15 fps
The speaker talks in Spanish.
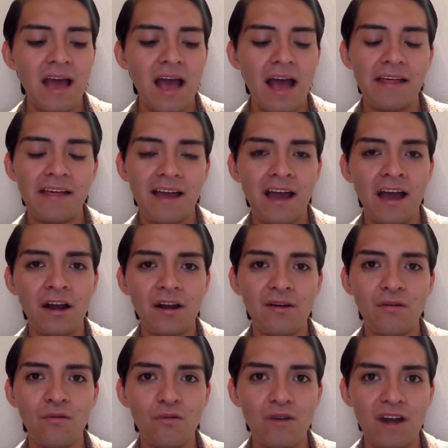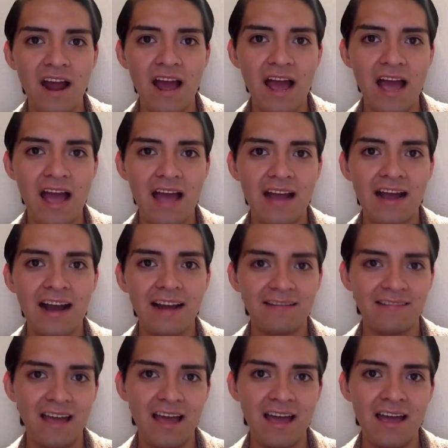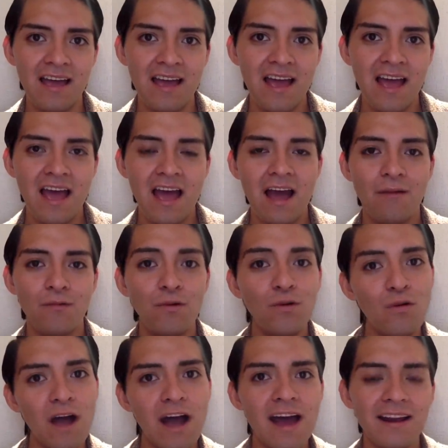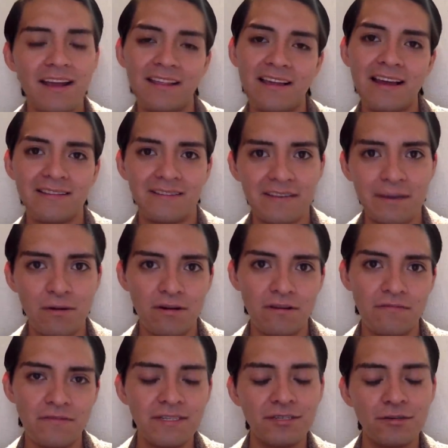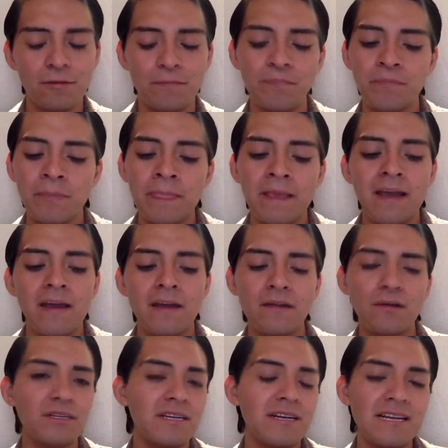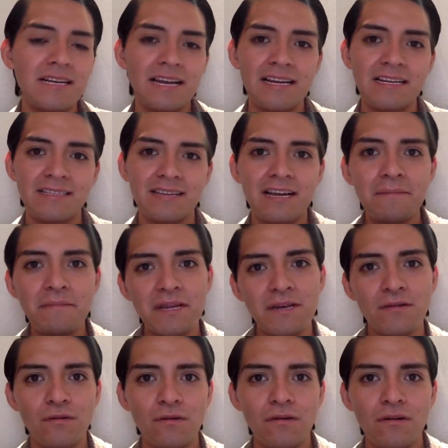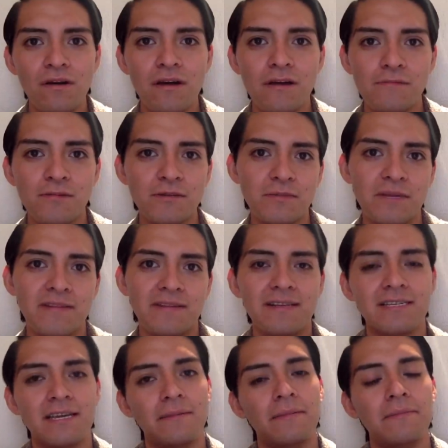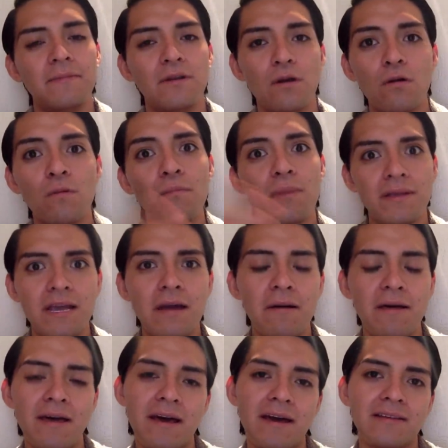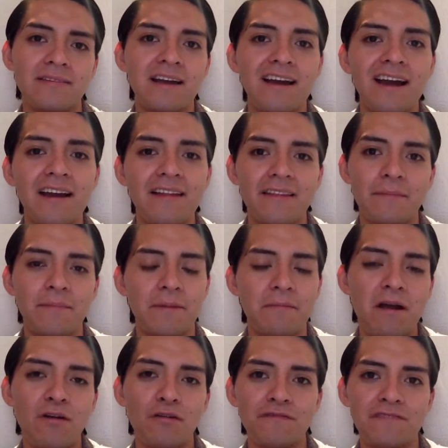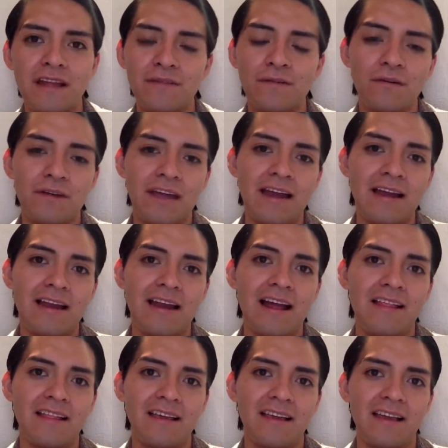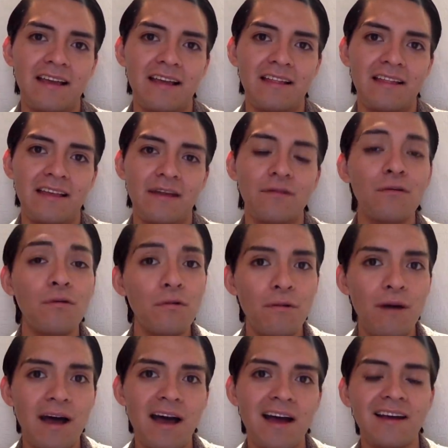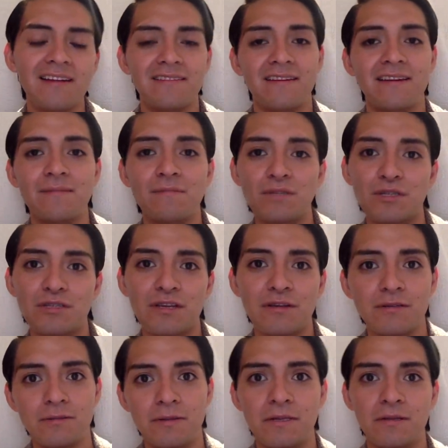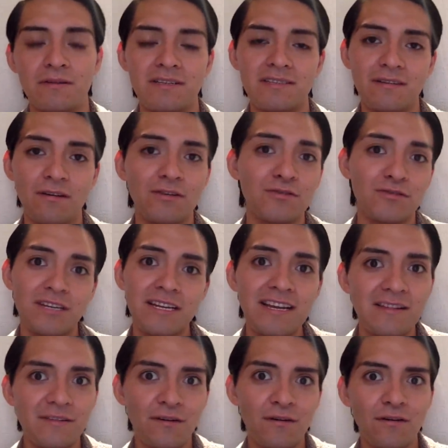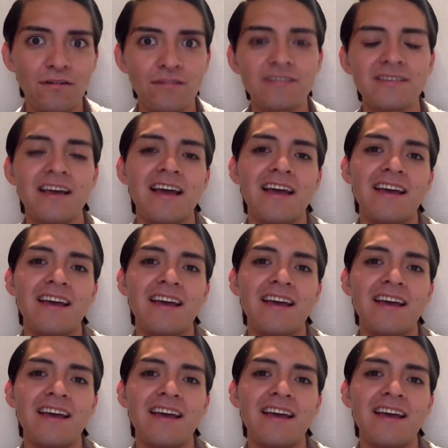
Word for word: a dejar una carta a un lugar y de ahí te llevo el edificio. Entonces en ese camino pues mientras que lo acompañaba a dejar esa carta y me iba contando que él era de, Cuba, que tenía muchos años viviendo en Estados Unidos,